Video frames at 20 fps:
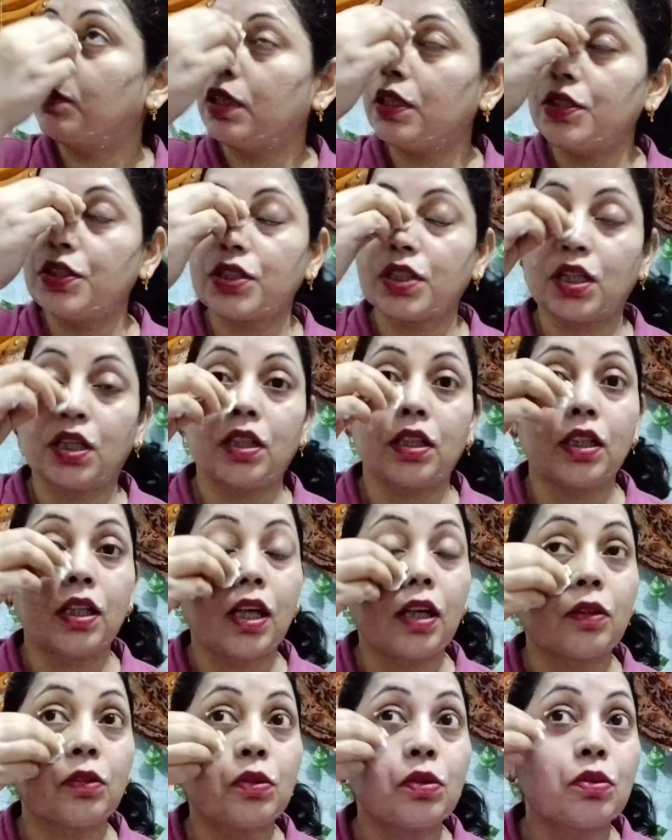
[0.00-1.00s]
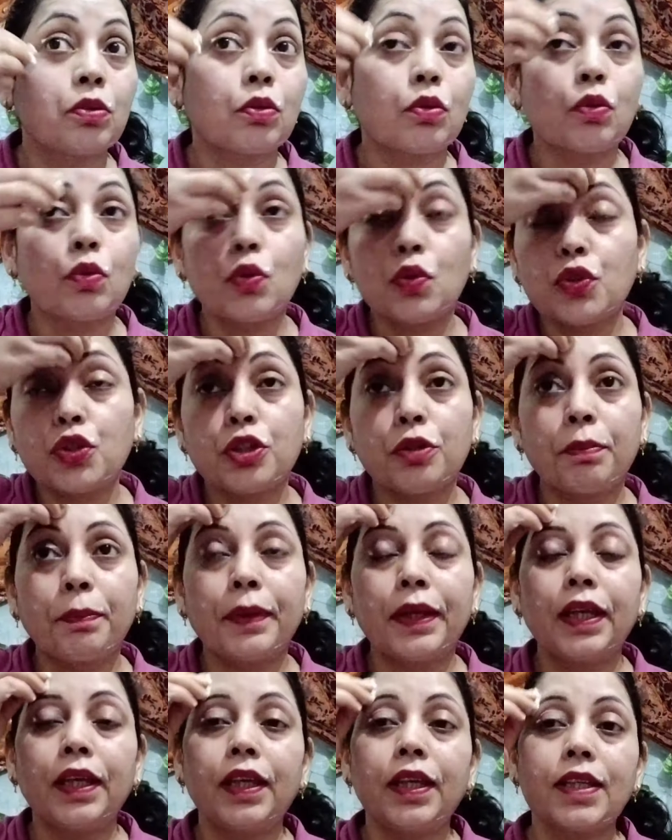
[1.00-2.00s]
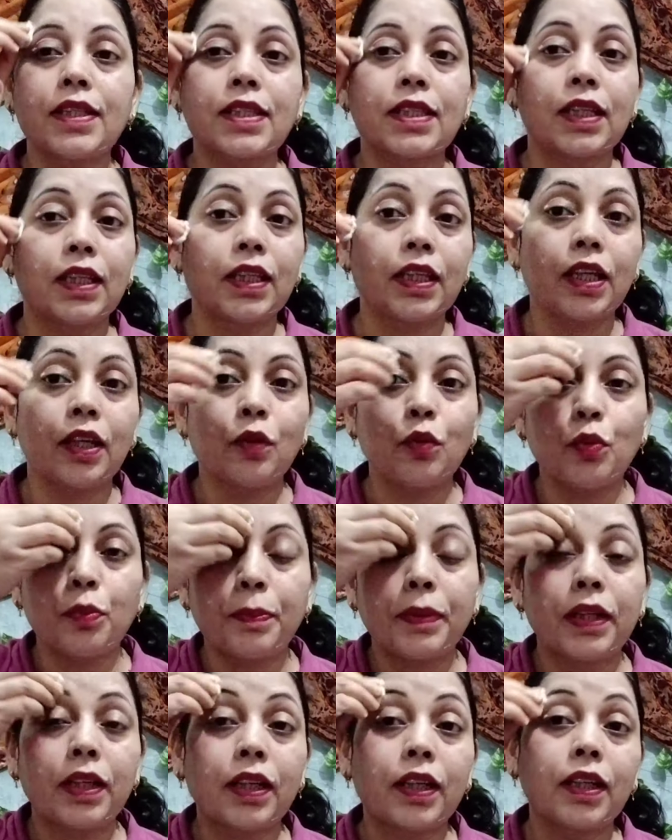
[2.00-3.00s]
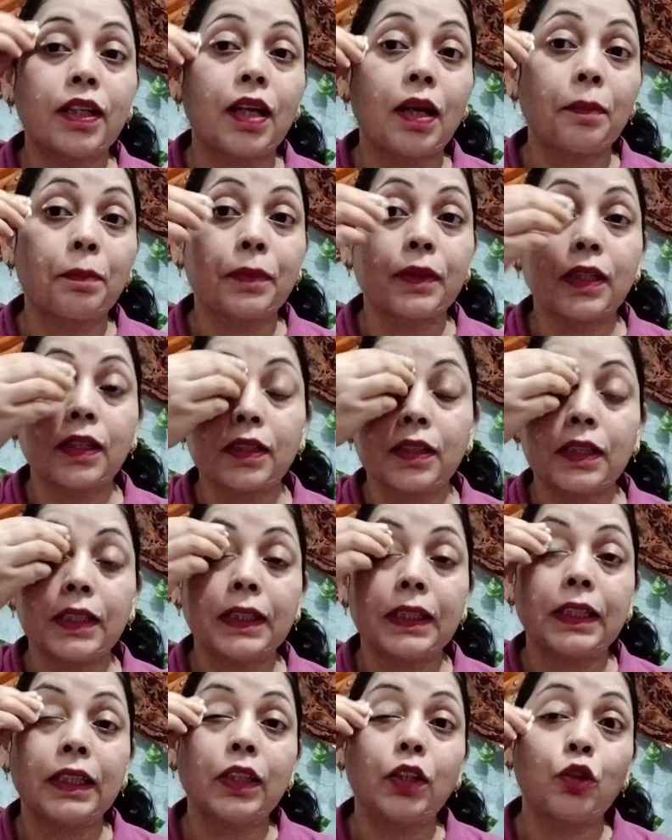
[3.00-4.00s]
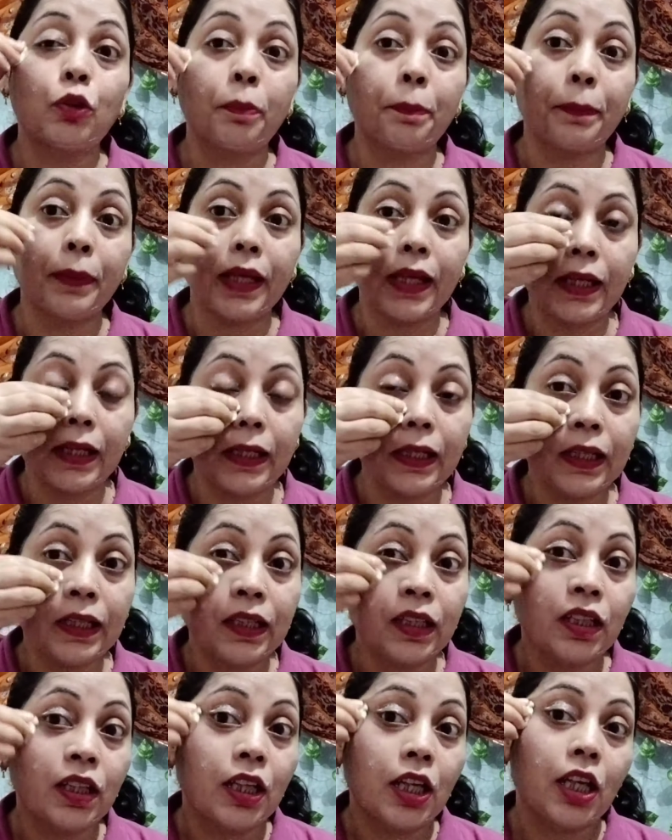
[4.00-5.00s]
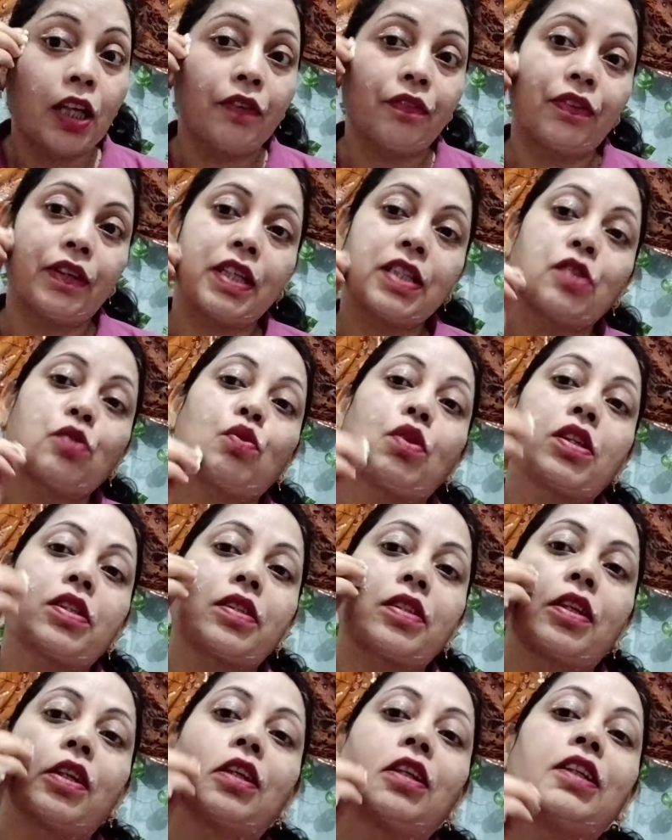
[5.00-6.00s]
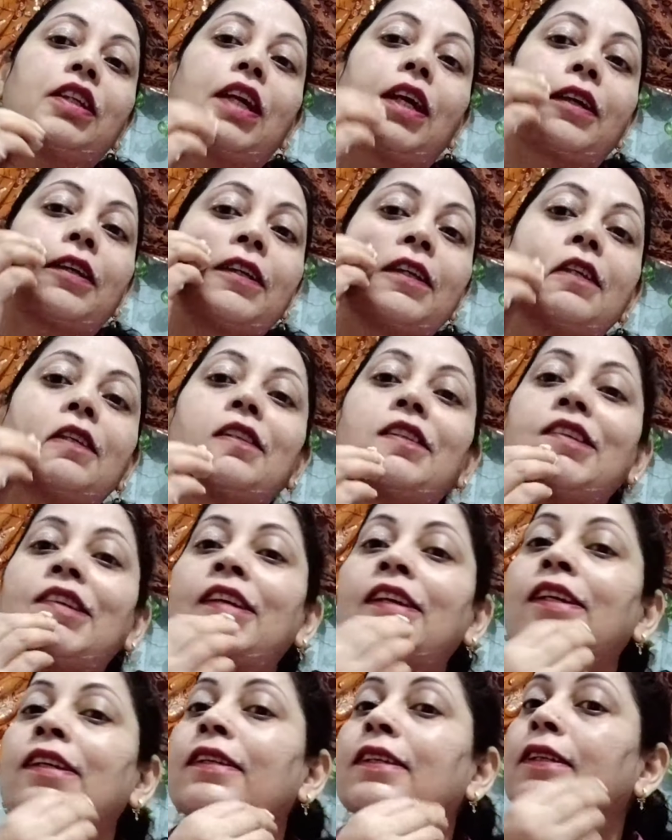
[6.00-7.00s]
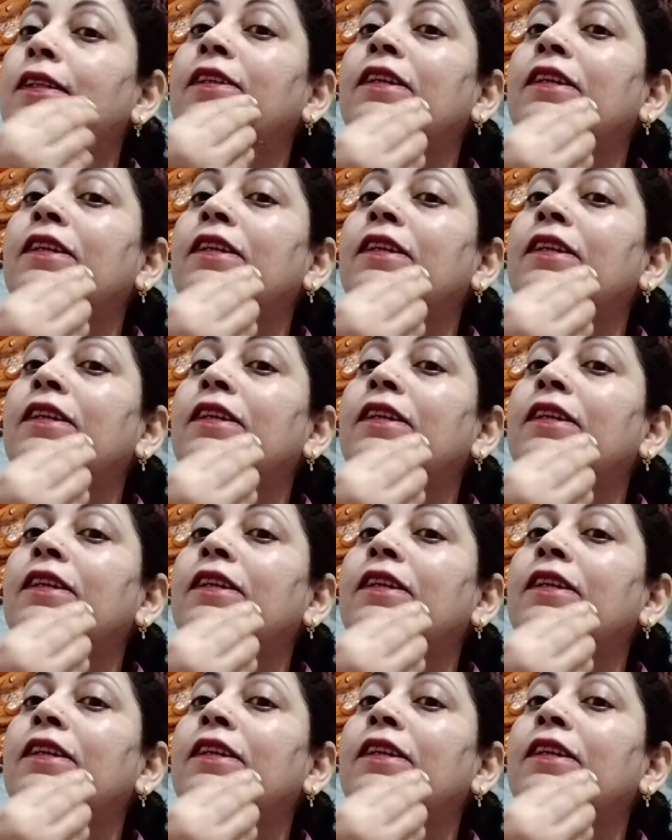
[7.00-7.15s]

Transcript: हो ब्लीच करना हो कुछ भी स्किन के ऊपर अगर आप करते हैं तो पहले फेस वॉश कर लिया कीजिए